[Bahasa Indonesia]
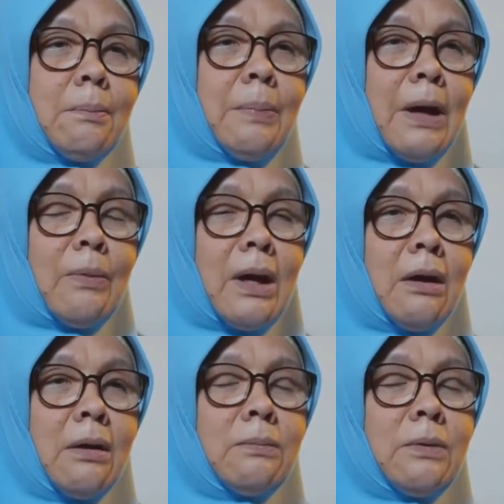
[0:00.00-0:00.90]
bahwa
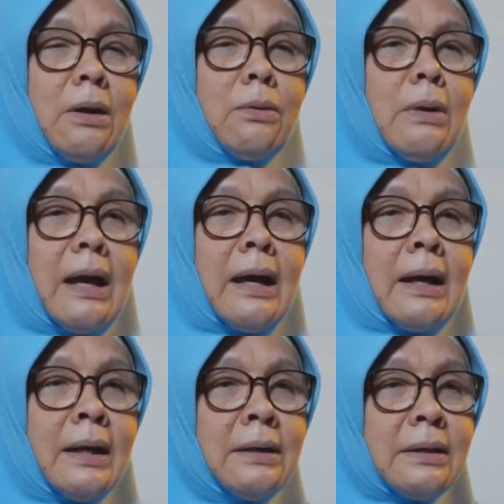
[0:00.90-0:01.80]
Allahu
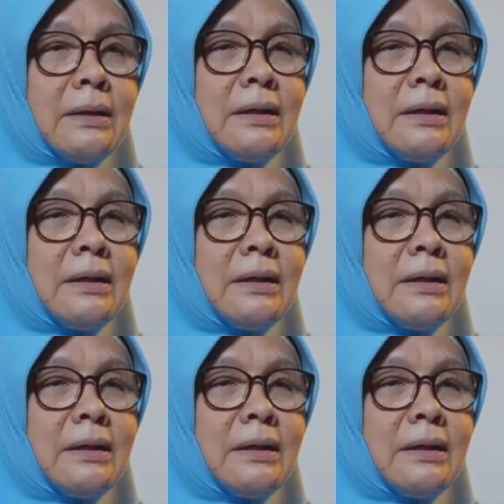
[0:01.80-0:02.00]
Ahad,